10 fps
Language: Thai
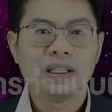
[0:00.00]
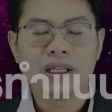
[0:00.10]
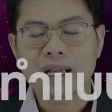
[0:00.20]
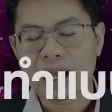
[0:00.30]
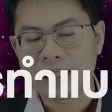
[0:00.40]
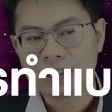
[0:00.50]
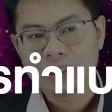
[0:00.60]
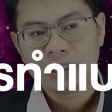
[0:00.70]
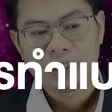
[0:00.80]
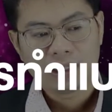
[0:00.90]
หรือการ
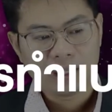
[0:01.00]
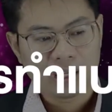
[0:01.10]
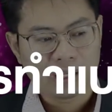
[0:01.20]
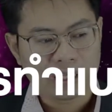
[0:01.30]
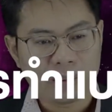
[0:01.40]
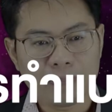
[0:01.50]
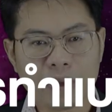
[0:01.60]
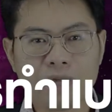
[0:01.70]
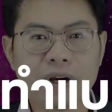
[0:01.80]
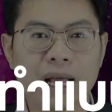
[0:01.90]
ทำแบ
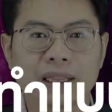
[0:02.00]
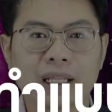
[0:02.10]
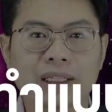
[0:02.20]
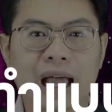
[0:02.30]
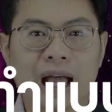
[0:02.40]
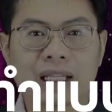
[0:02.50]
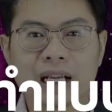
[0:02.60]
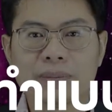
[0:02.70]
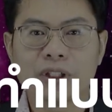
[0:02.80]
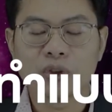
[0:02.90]
บฝึกหัดต่างๆนะ
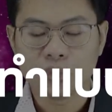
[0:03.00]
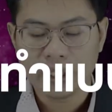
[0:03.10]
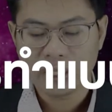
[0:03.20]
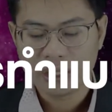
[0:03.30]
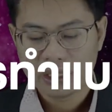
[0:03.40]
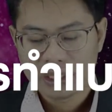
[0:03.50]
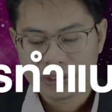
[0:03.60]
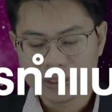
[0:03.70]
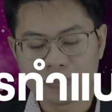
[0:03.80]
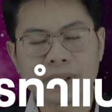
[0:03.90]
ครับจะอยู่ที่
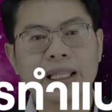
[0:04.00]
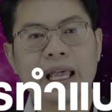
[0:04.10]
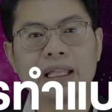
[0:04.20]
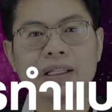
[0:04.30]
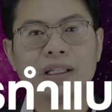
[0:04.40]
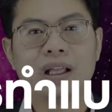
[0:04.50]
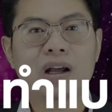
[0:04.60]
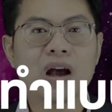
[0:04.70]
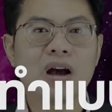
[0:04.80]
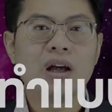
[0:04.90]
10 คะแนน แล้ว
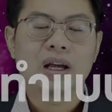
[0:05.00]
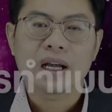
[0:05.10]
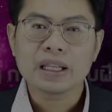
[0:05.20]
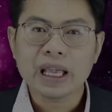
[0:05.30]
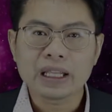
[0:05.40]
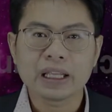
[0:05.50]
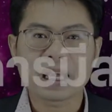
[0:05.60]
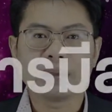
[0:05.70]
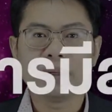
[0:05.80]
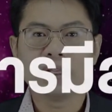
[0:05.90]
ก็คะแนนใน
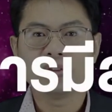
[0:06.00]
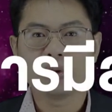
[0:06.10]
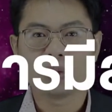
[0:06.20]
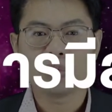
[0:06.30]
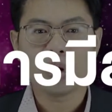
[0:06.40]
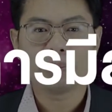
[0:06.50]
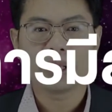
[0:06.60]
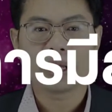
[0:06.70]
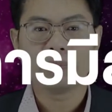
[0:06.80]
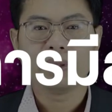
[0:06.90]
การมีส่วนร่วม
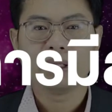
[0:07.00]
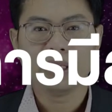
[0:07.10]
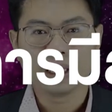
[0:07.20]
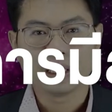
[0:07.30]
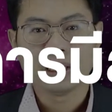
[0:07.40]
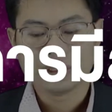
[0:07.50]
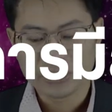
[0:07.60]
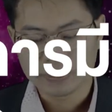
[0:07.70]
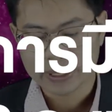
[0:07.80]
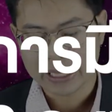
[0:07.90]
นะครับอีก
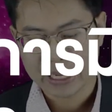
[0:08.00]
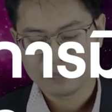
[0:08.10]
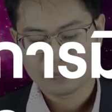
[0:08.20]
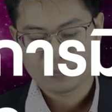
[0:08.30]
10คะแนน